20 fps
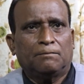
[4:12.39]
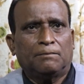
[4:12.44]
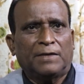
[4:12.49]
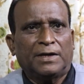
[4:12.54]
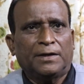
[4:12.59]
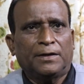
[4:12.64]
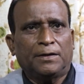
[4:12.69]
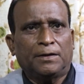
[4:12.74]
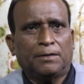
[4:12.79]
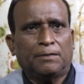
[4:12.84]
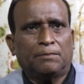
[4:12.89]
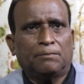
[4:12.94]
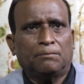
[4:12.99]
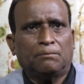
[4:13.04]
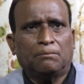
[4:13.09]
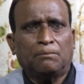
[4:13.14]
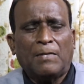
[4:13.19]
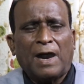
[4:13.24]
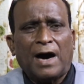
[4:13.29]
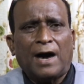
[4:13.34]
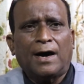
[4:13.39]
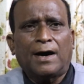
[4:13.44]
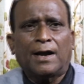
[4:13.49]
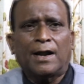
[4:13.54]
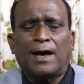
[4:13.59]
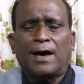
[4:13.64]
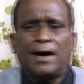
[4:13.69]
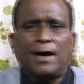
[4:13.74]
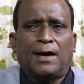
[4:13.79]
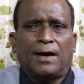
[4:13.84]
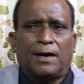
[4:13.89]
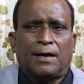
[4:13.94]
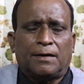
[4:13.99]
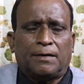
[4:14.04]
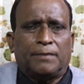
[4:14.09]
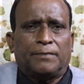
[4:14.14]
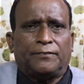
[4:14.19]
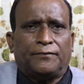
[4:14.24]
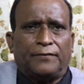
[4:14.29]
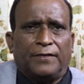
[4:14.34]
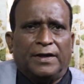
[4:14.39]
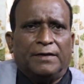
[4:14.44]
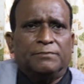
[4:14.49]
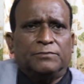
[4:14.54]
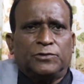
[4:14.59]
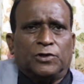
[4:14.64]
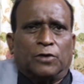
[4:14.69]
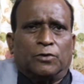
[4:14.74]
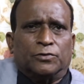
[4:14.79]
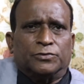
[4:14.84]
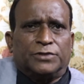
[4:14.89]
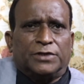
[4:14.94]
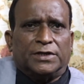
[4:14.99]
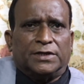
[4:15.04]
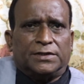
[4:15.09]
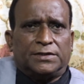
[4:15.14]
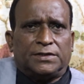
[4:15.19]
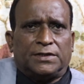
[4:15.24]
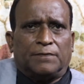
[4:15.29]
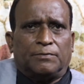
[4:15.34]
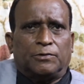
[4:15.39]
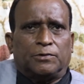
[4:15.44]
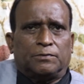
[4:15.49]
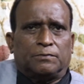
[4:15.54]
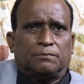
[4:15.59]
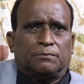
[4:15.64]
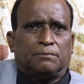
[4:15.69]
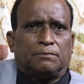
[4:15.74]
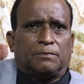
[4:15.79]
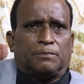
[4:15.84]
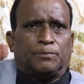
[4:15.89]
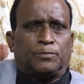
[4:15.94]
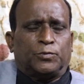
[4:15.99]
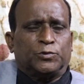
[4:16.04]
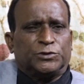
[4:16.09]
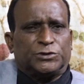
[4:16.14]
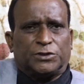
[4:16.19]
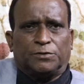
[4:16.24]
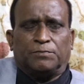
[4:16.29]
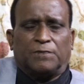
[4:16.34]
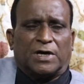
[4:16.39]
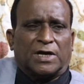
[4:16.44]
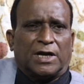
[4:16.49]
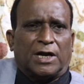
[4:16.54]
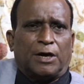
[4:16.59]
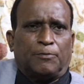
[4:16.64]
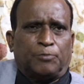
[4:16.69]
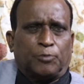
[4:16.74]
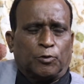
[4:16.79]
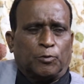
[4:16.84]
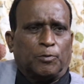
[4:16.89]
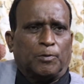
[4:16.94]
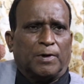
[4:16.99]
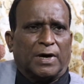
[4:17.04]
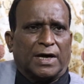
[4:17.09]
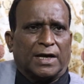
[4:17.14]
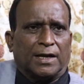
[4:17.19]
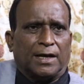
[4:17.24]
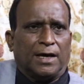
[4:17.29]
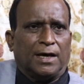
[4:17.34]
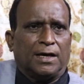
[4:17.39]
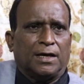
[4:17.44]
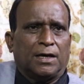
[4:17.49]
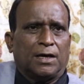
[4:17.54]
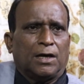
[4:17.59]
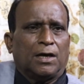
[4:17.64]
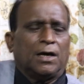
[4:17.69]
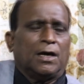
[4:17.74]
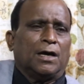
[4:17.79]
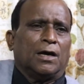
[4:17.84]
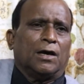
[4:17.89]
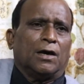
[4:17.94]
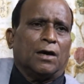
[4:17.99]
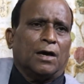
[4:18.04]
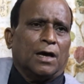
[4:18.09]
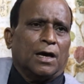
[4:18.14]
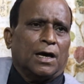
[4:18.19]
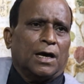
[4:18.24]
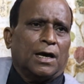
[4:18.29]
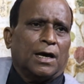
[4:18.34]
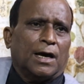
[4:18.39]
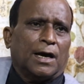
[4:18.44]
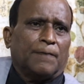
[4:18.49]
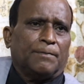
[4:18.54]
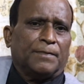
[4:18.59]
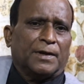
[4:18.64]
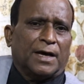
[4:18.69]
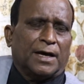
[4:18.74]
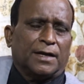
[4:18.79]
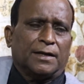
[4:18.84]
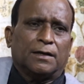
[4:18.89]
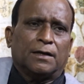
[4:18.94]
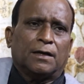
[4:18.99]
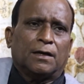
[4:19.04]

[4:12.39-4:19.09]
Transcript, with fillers: মানে বাংলা ফিল্ম জগতে যেমন পশ্চিমবাংলা পূর্ব বাংলা হ্যাঁ, আপনার